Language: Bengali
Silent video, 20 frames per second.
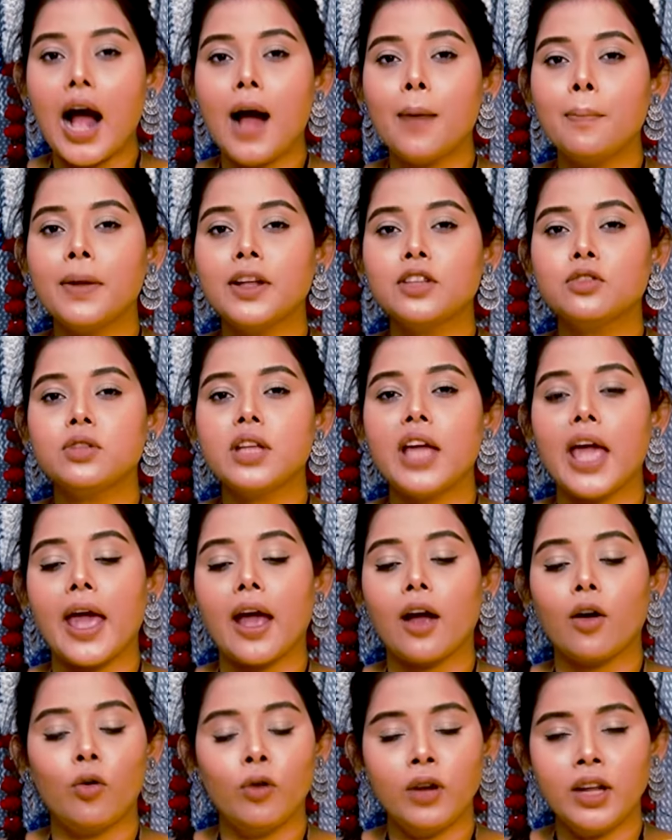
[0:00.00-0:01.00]
আমরা যদি
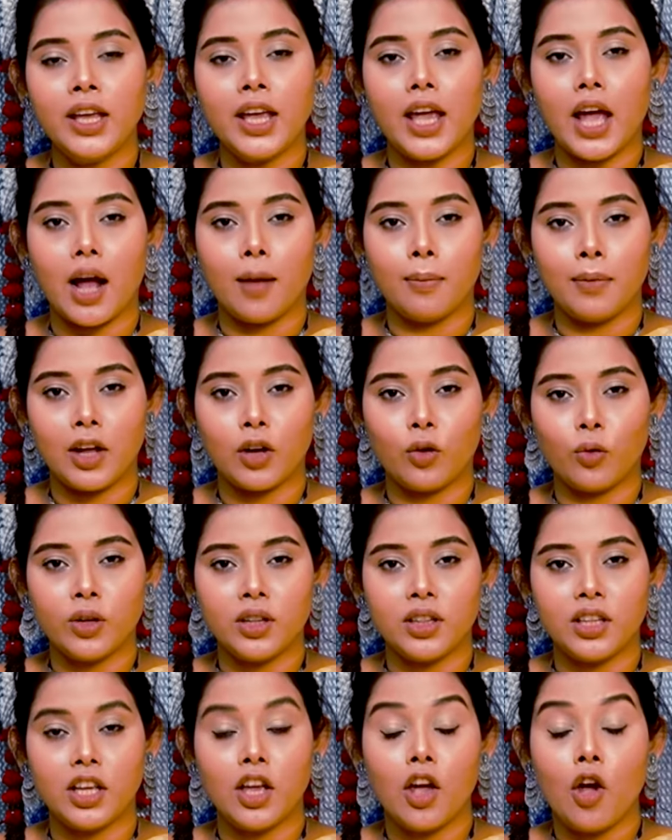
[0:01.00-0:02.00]
এখনই গিয়ে হামলা করে
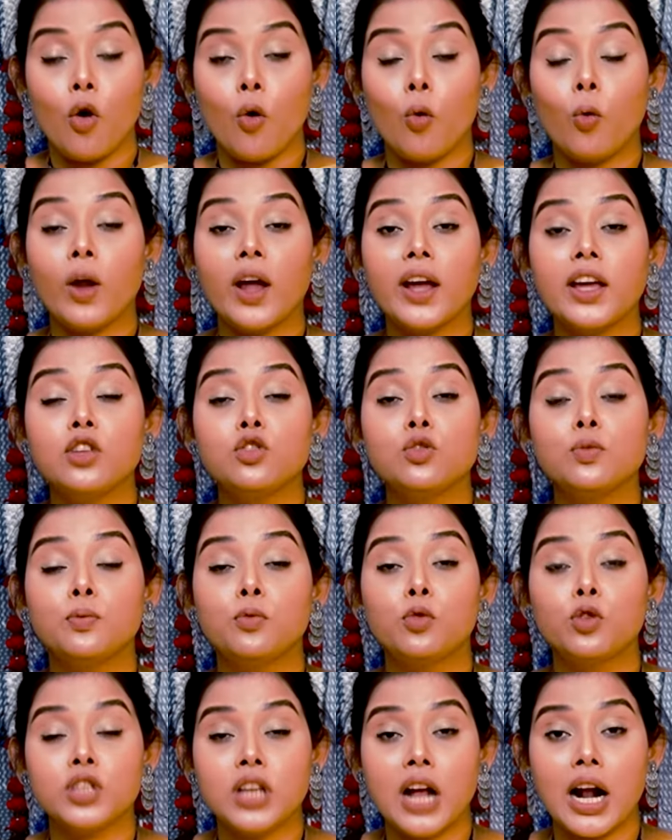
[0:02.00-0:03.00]
দিই ওরা কিছু
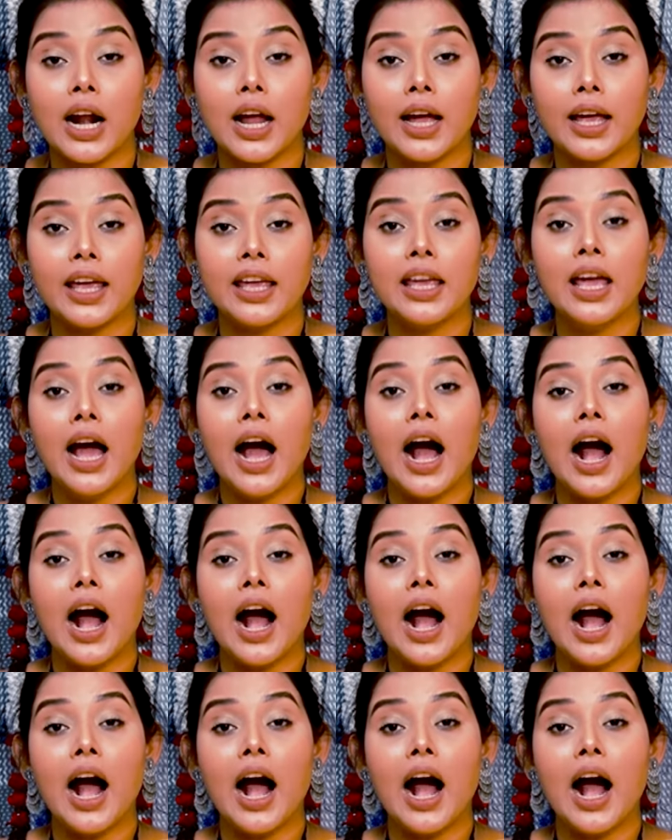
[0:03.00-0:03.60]
বোঝার আগেই